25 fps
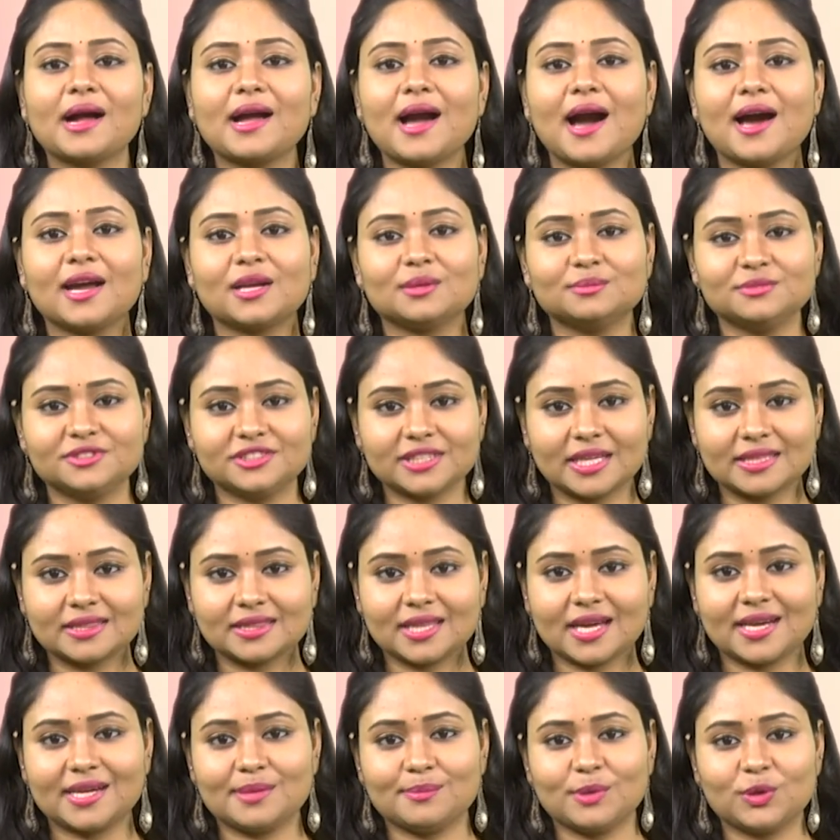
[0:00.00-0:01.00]
మకారం
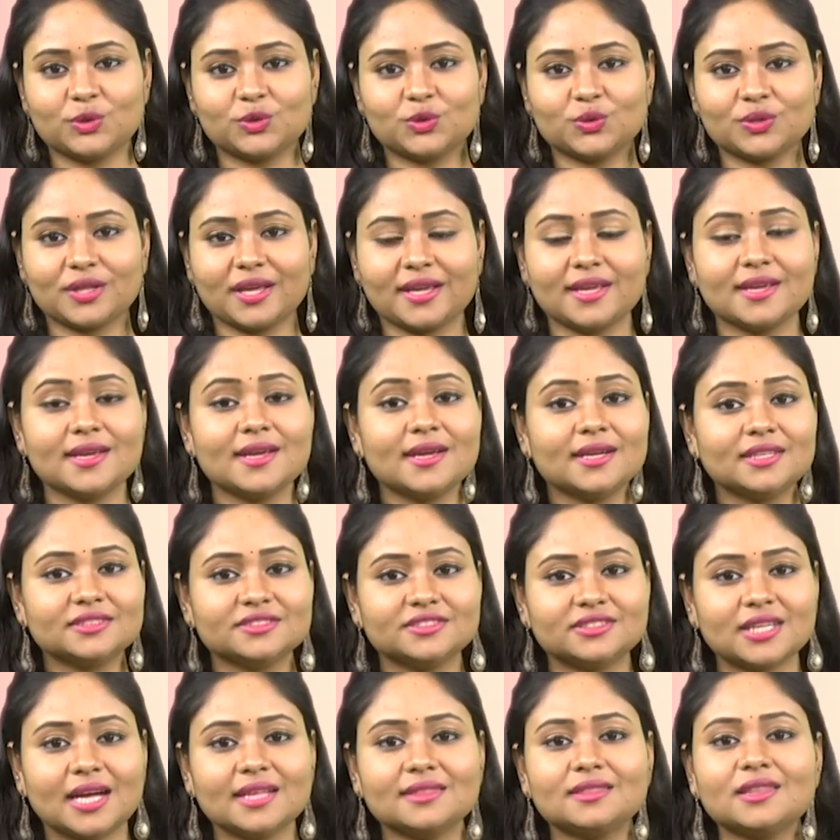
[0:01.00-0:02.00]
సంతానమవుతుంది
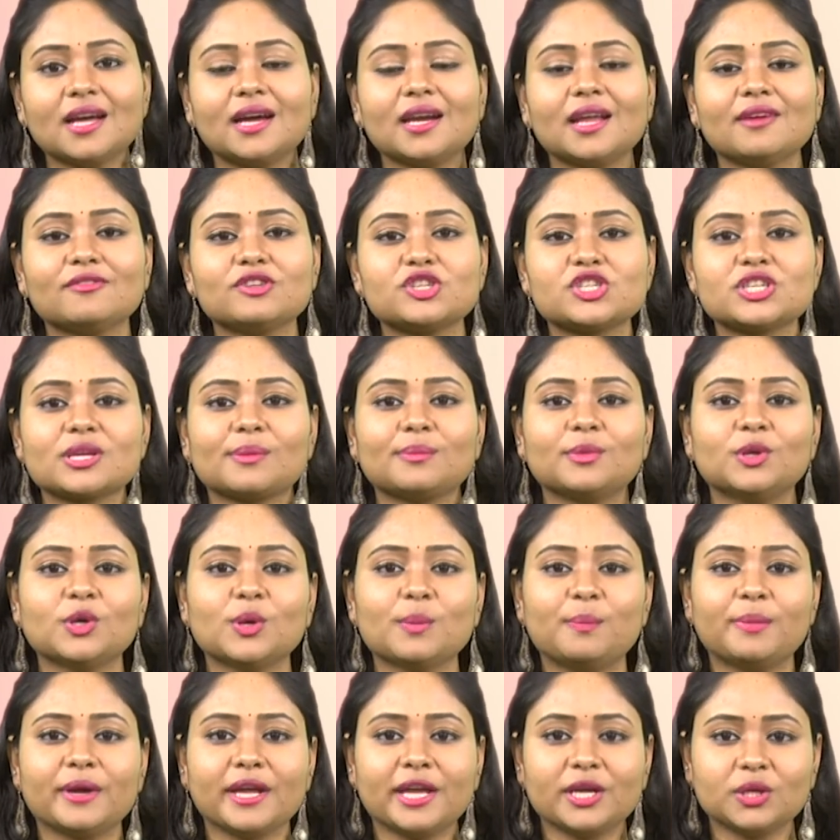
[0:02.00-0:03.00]
సంతాన
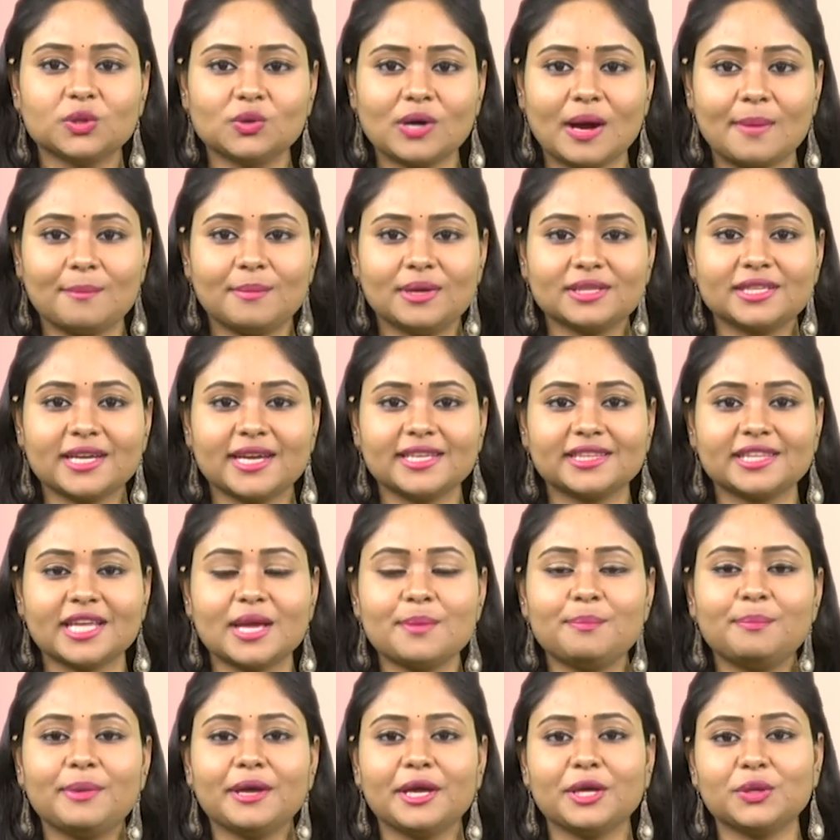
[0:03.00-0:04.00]
విషయంలో ప్రేగు
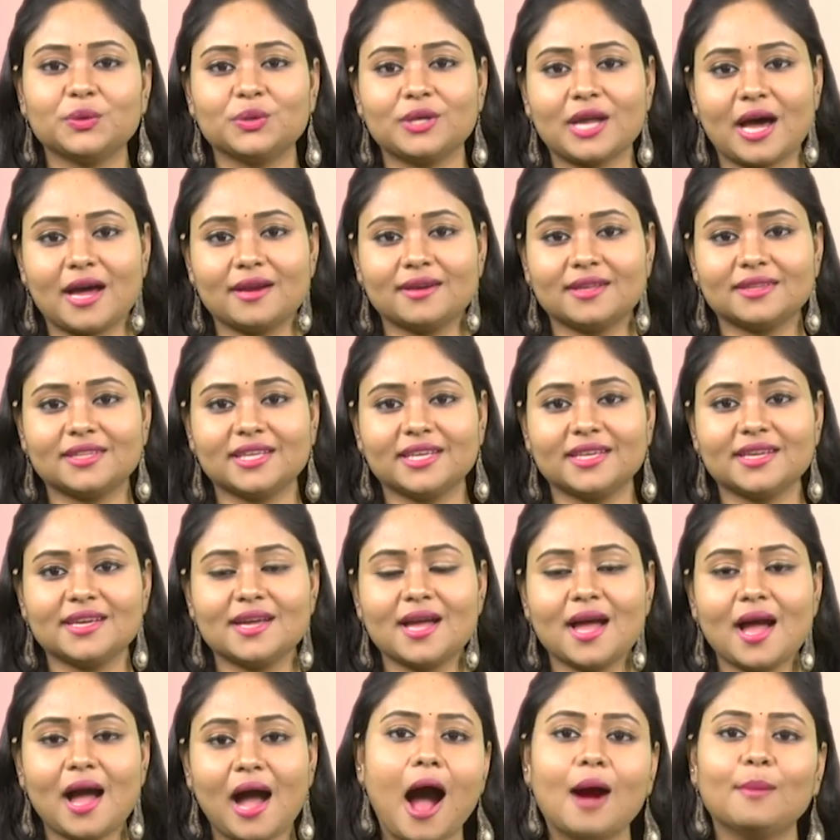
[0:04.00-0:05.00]
అమ్మదైతే పేరు
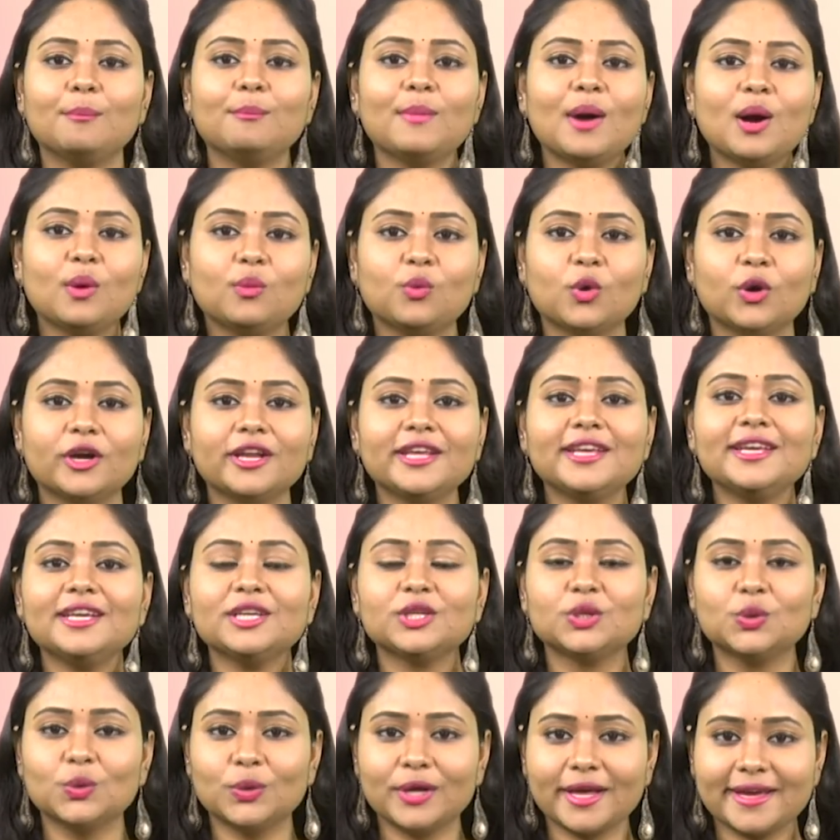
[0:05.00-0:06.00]
నాన్నది అమ్మ
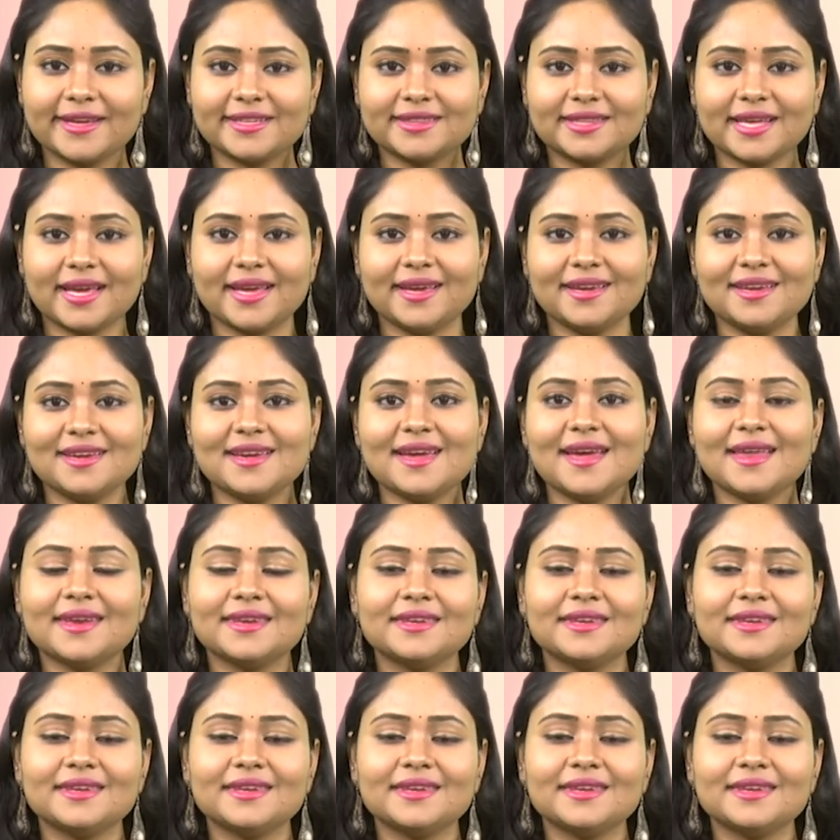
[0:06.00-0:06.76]
ఒడి గుడైతే